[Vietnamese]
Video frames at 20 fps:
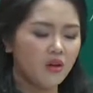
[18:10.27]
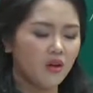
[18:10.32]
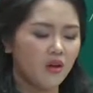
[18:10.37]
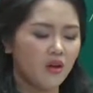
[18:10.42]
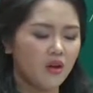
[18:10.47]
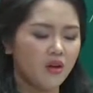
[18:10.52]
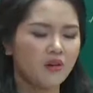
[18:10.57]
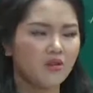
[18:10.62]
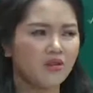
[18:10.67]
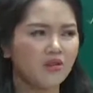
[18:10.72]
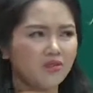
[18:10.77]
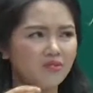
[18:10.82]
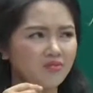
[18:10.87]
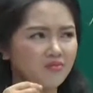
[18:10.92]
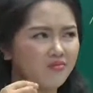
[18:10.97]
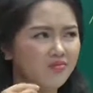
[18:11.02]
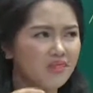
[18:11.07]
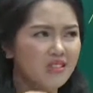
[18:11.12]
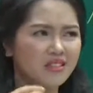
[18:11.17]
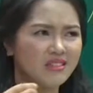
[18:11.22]
Đấy, cũng
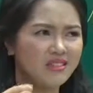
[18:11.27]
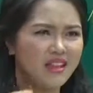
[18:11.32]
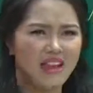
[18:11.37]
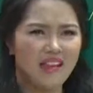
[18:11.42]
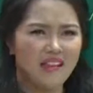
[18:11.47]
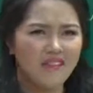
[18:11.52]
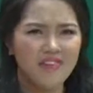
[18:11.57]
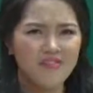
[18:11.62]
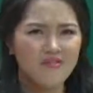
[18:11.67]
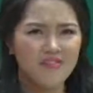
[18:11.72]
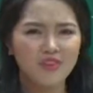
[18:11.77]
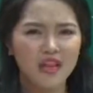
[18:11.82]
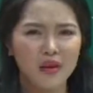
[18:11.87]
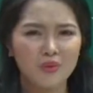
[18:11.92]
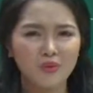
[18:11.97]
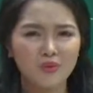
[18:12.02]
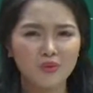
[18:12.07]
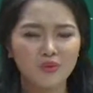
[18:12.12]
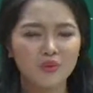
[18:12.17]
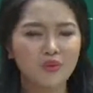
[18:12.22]
mình sẽ hơi phân
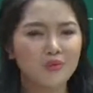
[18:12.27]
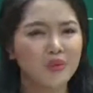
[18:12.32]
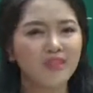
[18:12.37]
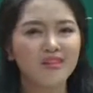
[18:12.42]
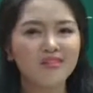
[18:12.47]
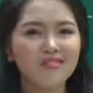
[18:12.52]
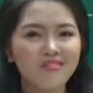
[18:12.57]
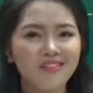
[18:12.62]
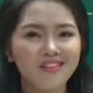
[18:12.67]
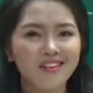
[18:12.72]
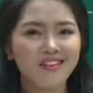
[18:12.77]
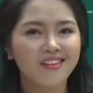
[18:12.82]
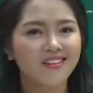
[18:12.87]
tán một chút nhưng mà đừng